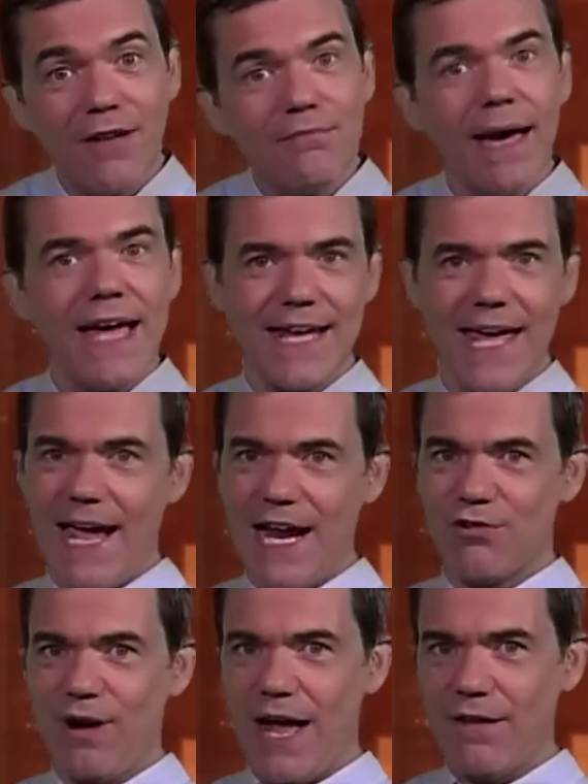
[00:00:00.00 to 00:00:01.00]
Tiếp theo,
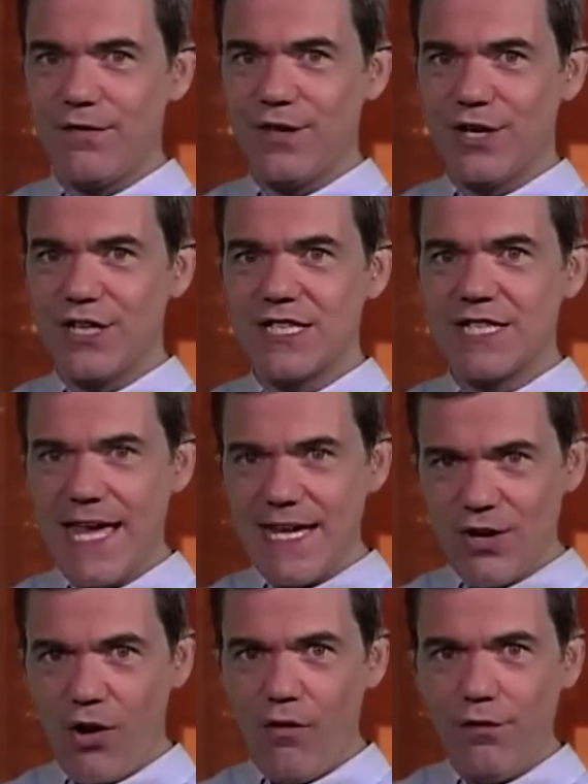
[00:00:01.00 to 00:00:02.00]
một chiếc máy bay không
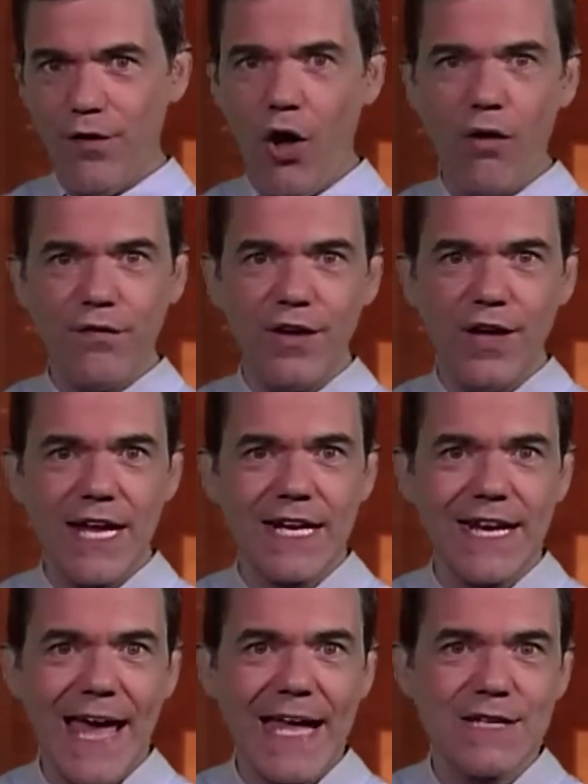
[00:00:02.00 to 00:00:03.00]
người lái có thể cất
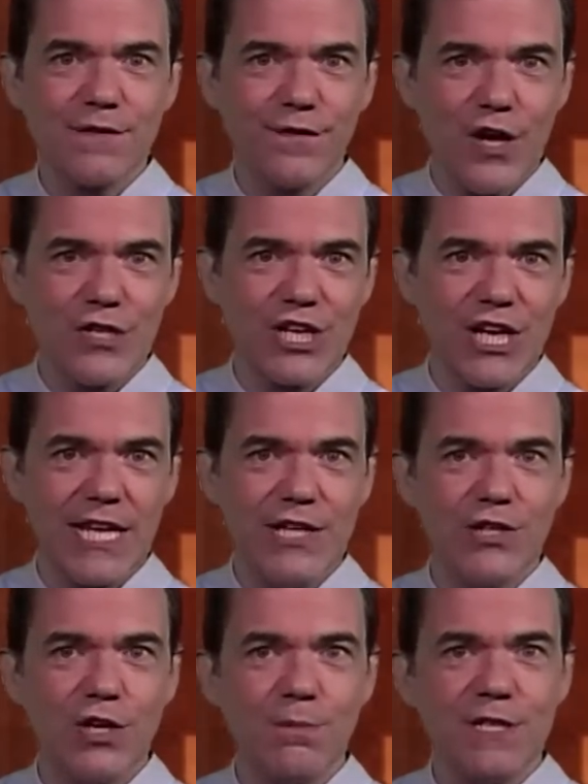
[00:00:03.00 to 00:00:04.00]
cánh, bay treo
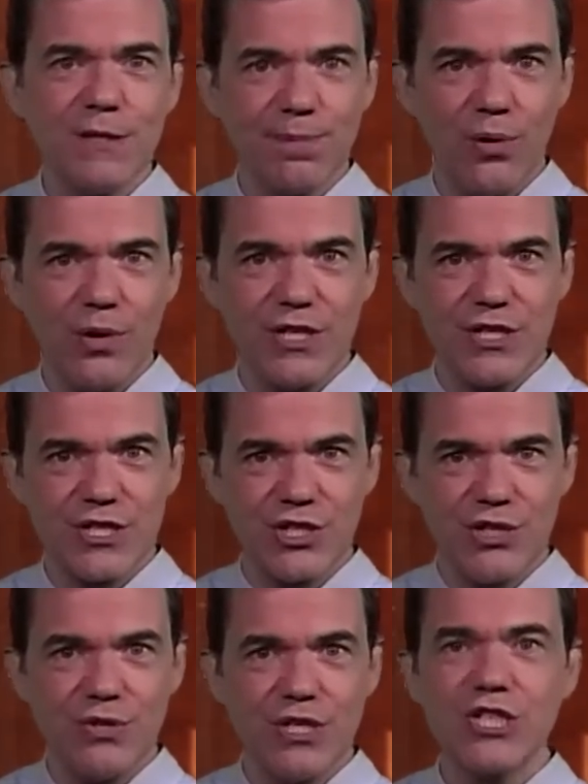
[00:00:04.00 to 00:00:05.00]
và hạ cánh theo một
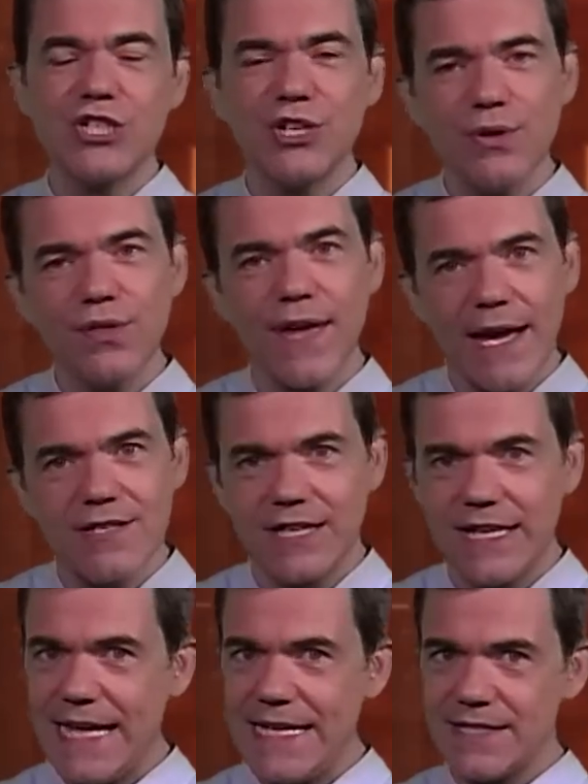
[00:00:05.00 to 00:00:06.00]
phương thẳng đứng được biên
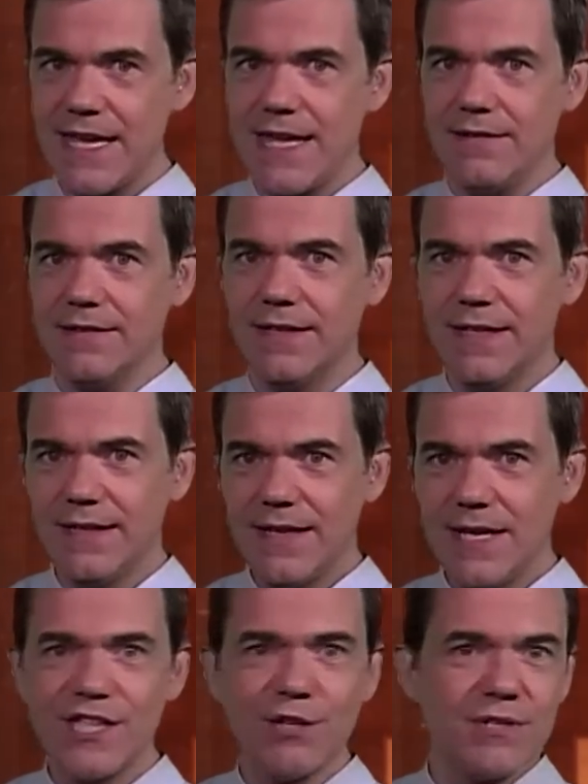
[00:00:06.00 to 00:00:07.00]
chế từ năm
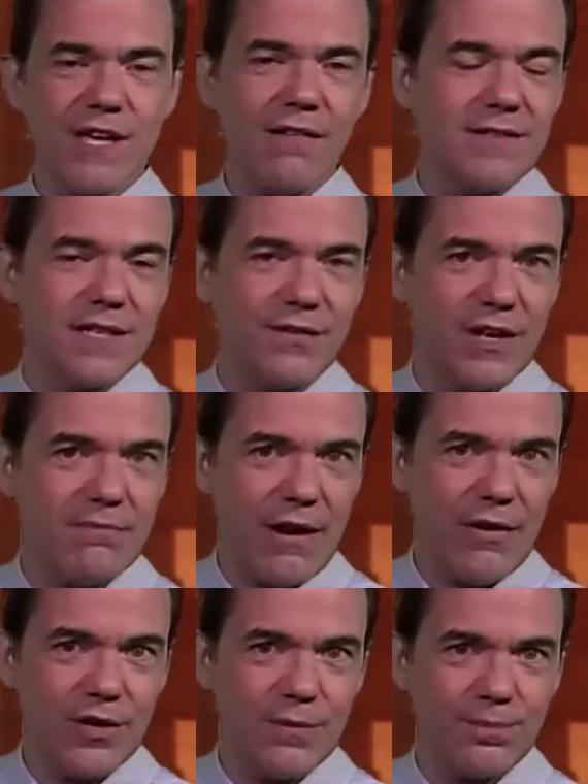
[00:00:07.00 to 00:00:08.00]
2018. Đó là
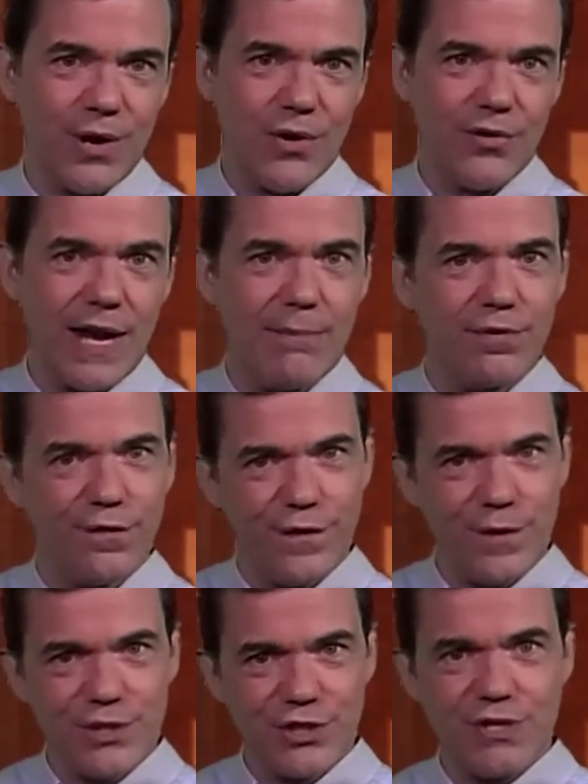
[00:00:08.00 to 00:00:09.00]
kết quả của một chương trình
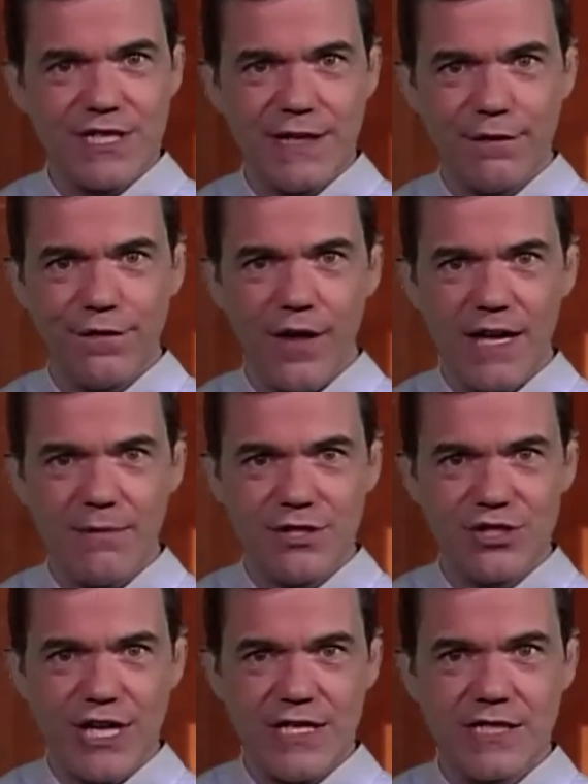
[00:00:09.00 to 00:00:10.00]
nghiên cứu của người Mỹ
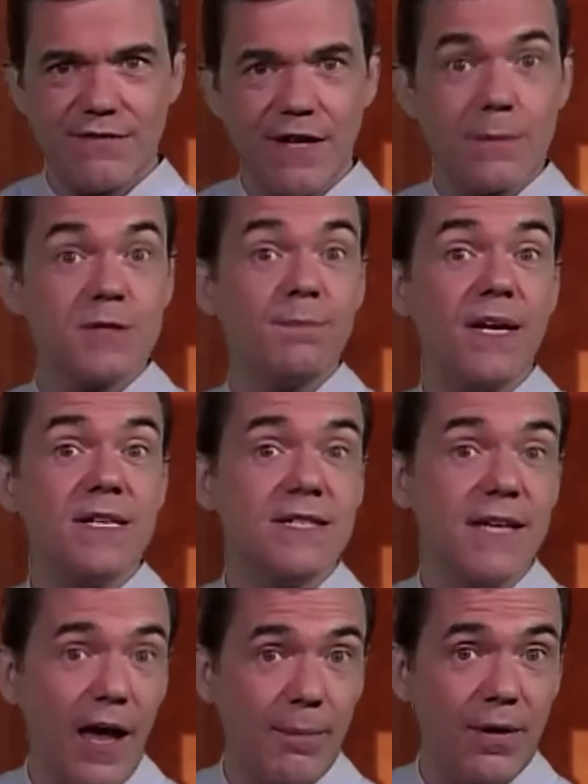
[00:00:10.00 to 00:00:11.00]
nhằm chế tạo một
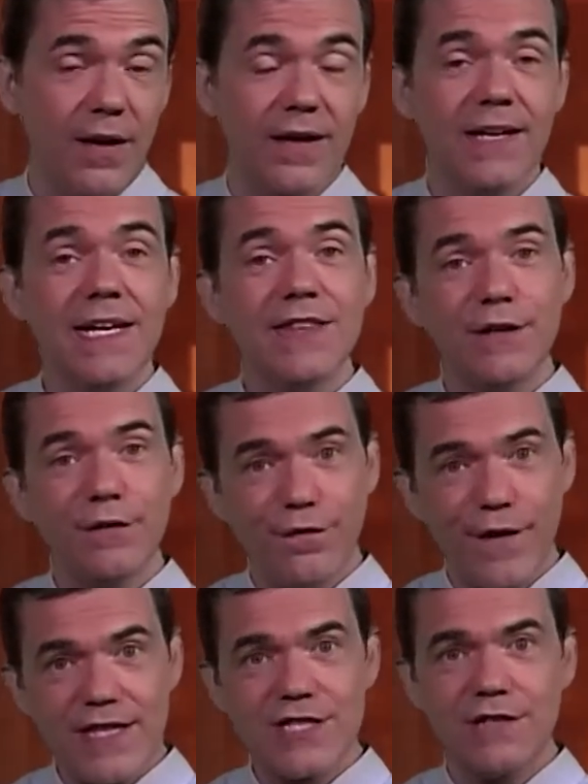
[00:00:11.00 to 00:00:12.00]
thiết bị bay trong tương lai
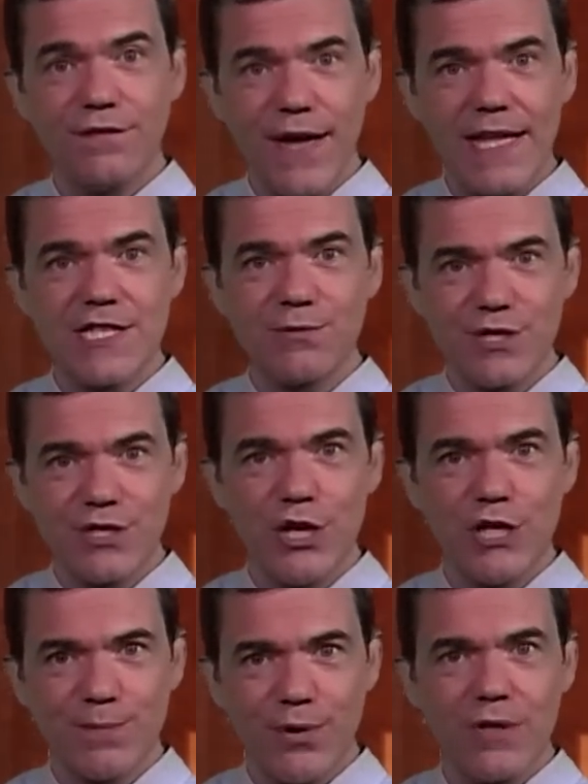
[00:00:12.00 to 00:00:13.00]
do
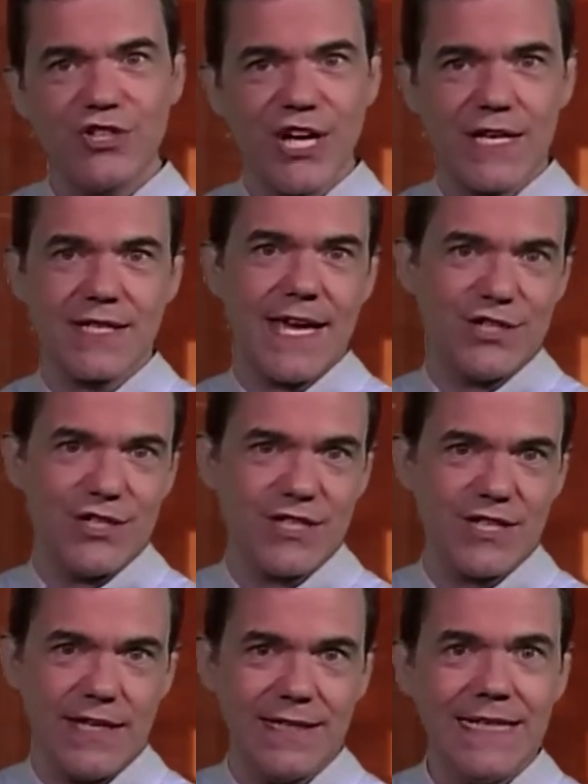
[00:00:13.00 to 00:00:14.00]
DARPA, cơ quan nghiên
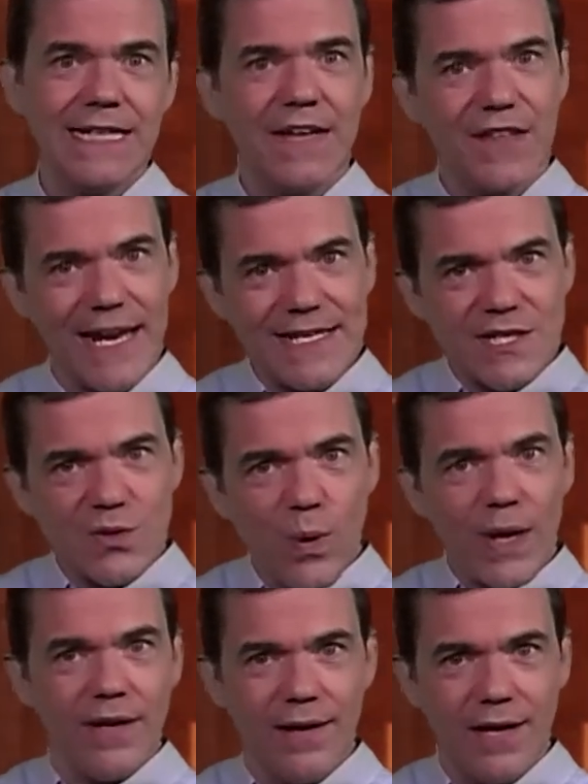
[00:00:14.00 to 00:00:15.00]
cứu các dự án tiên
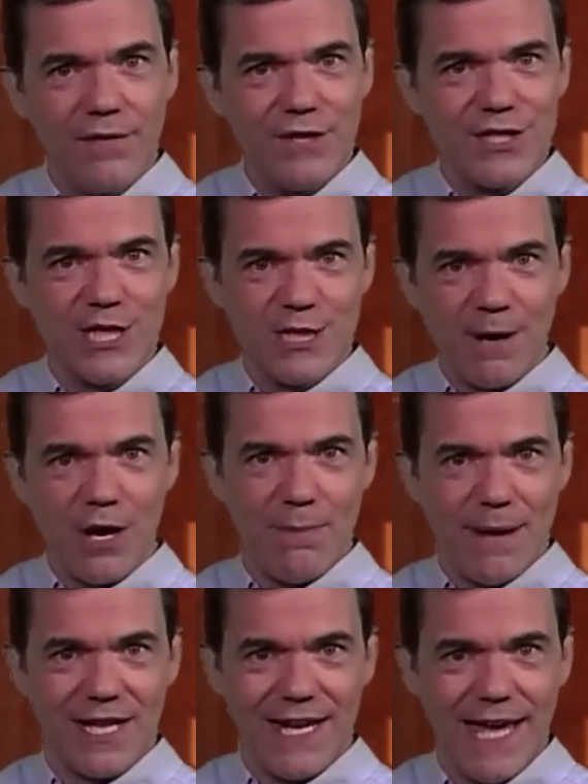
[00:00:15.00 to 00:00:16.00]
tiến Bộ Quốc phòng thực hiện.